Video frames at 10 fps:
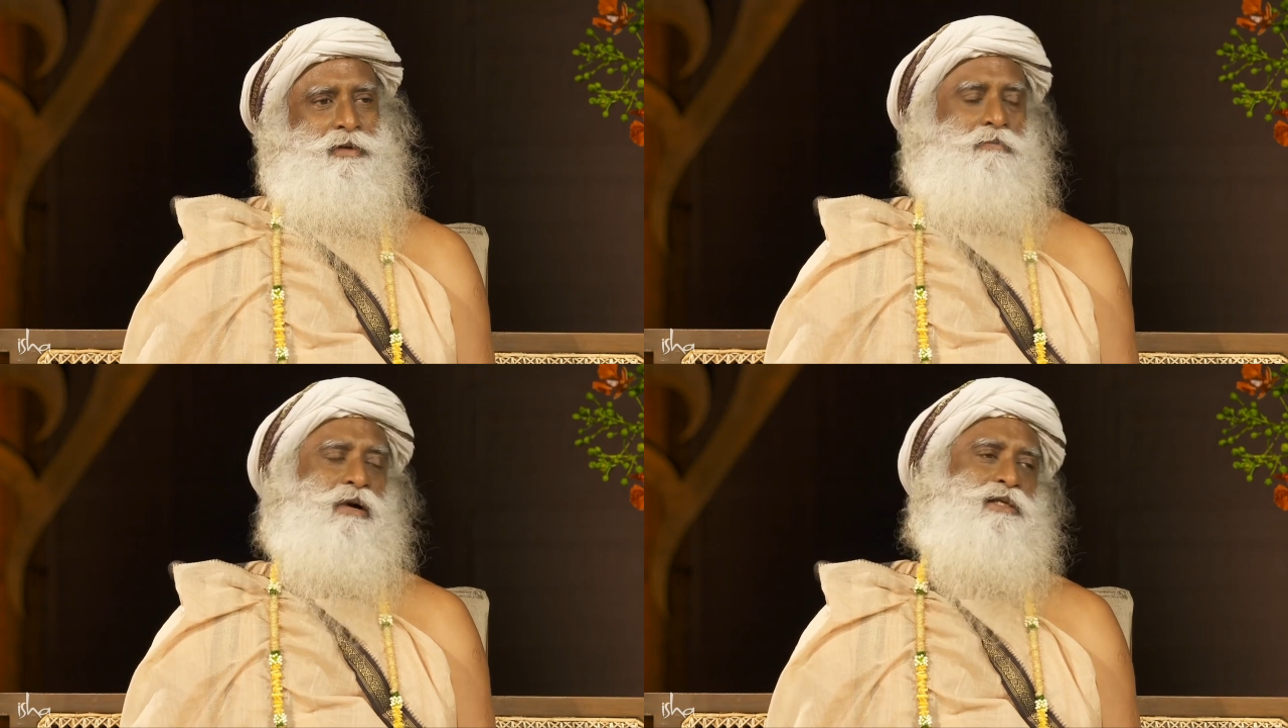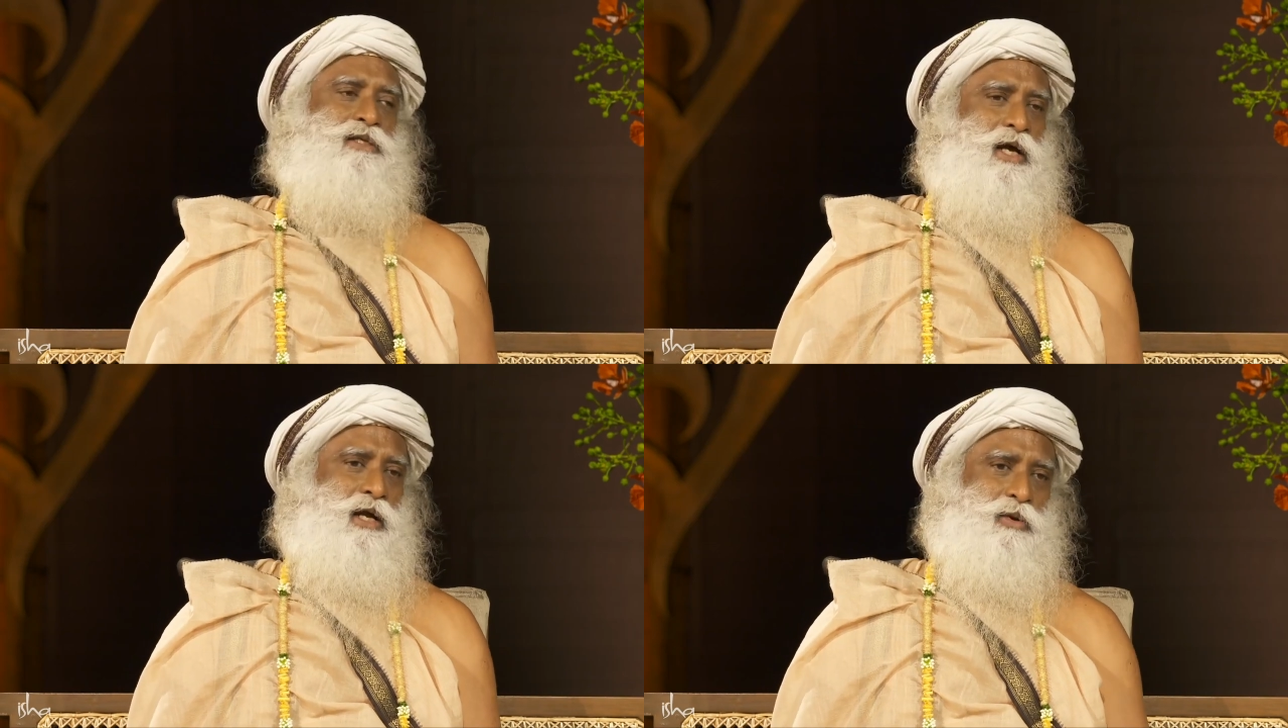আমার
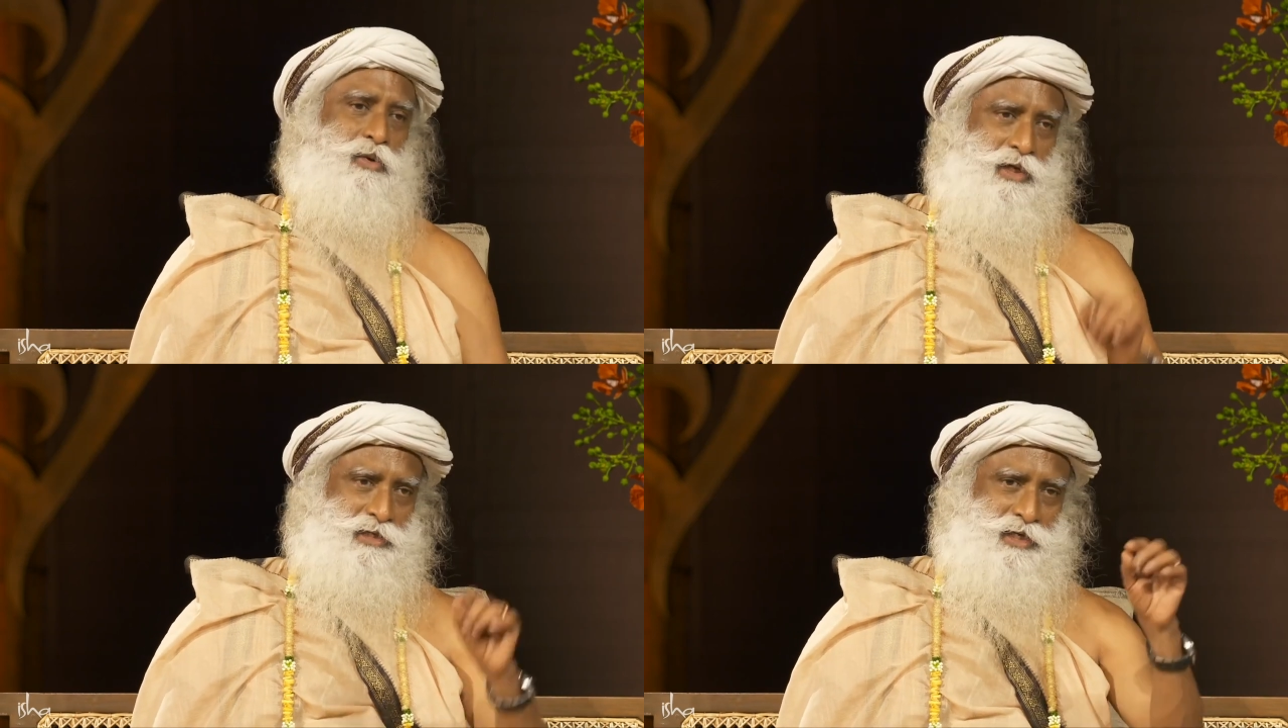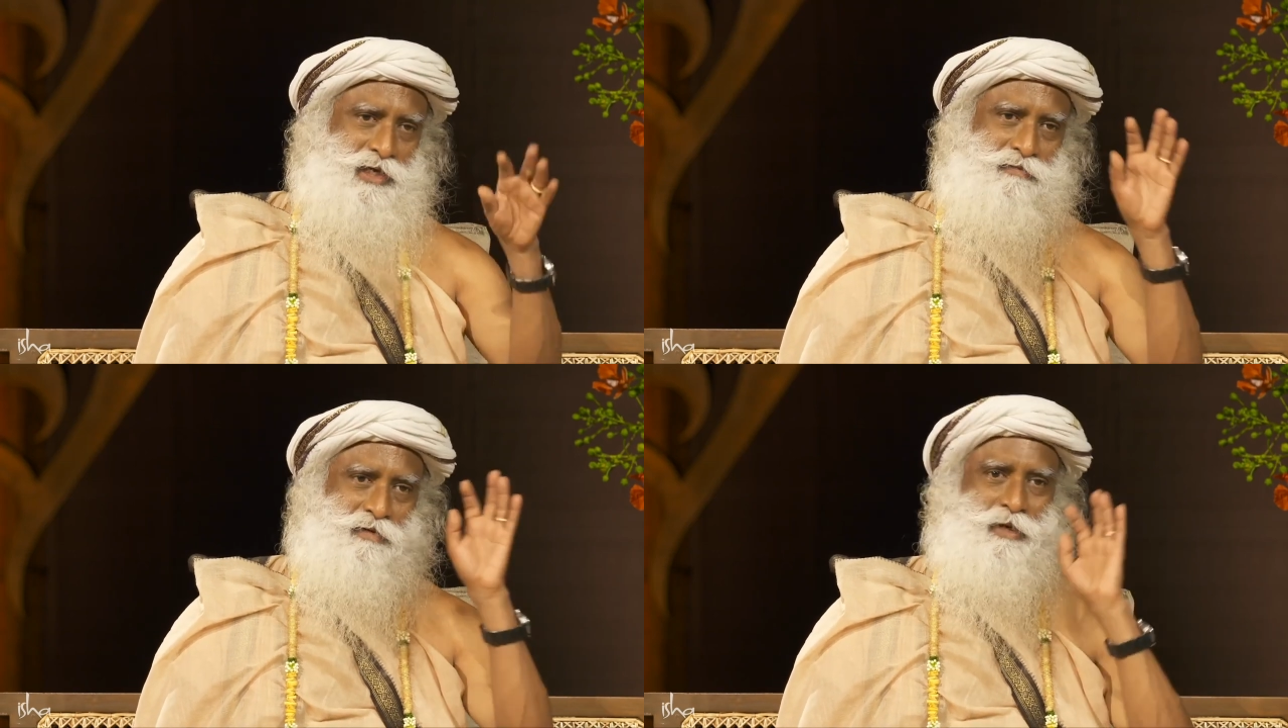সন্তান ঠিক আছে
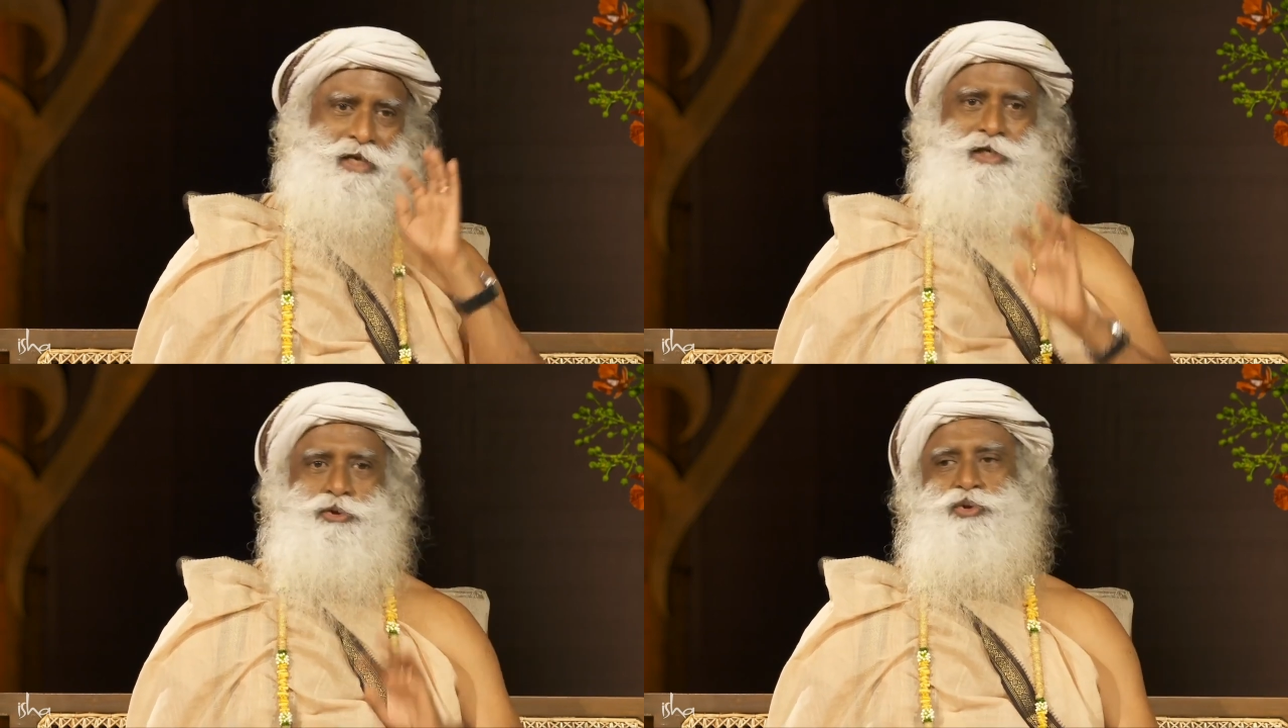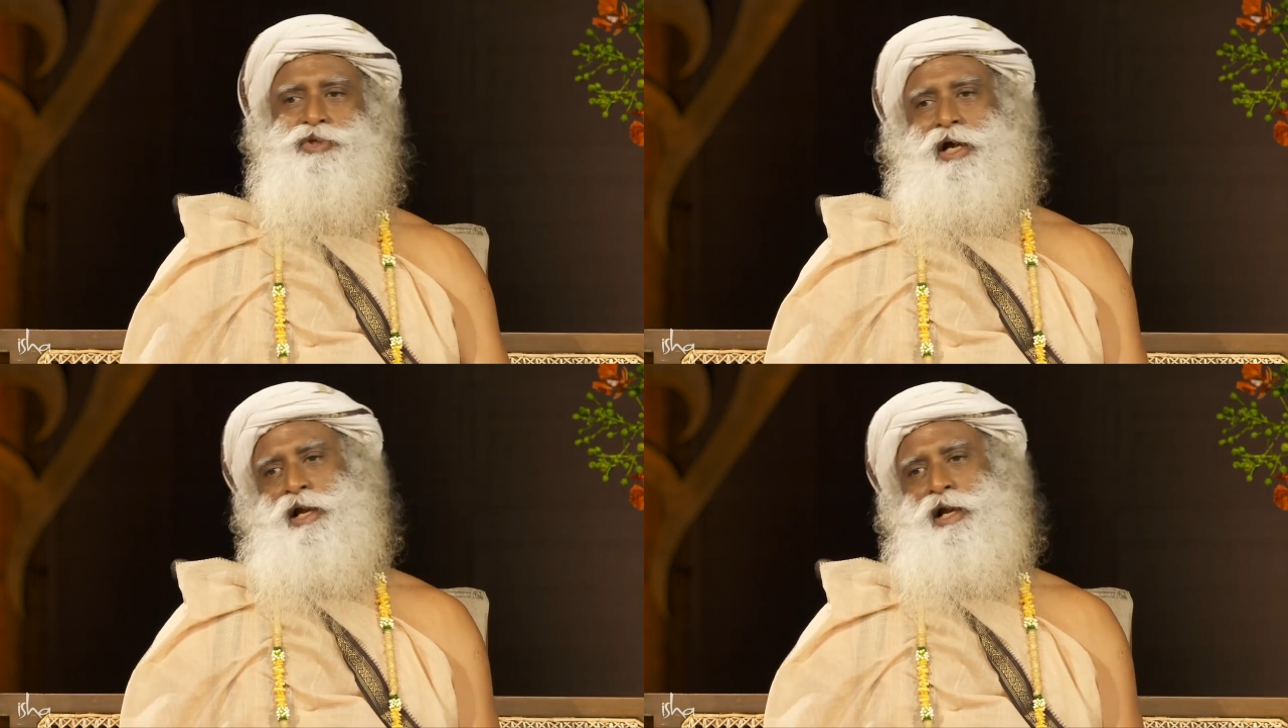সবাইকে আপনার সন্তান